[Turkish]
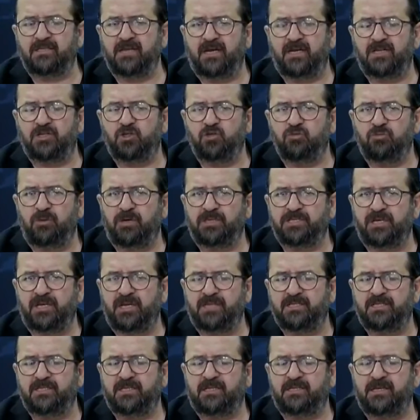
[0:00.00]
Cumhurbaşkanı
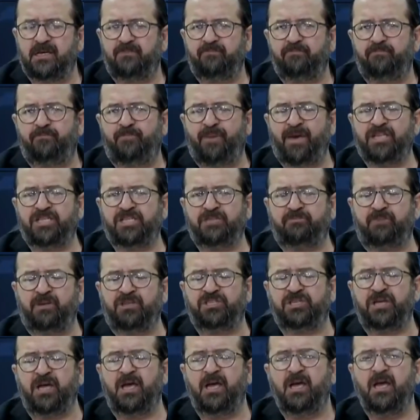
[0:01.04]
Recep Tatar peş
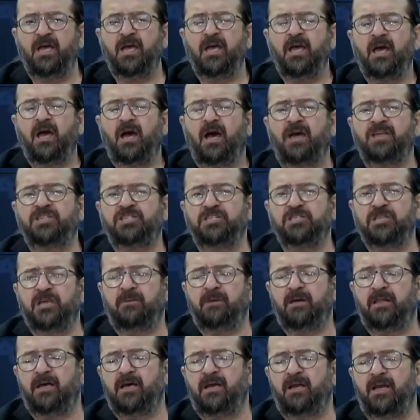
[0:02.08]
peşe
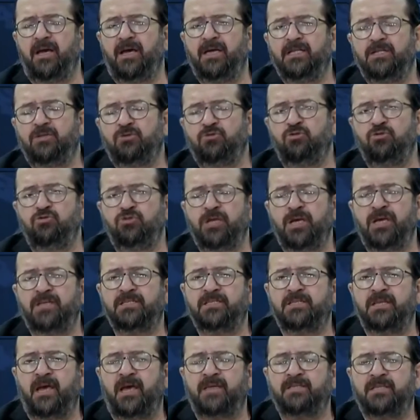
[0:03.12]
açıklamalarla dünya
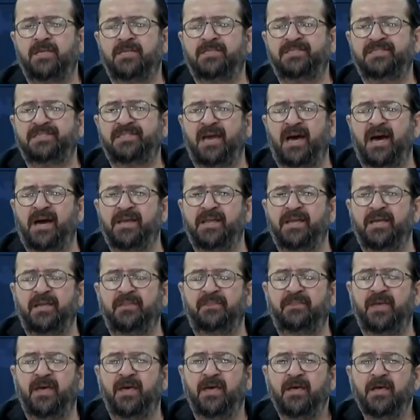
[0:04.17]
siyaset
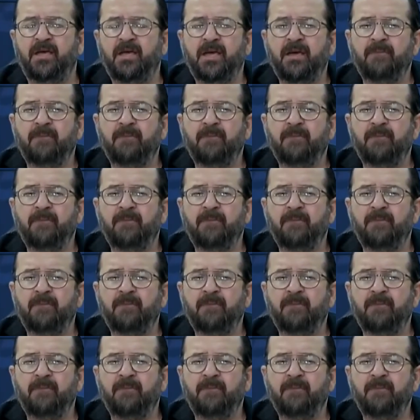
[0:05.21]
tarihinde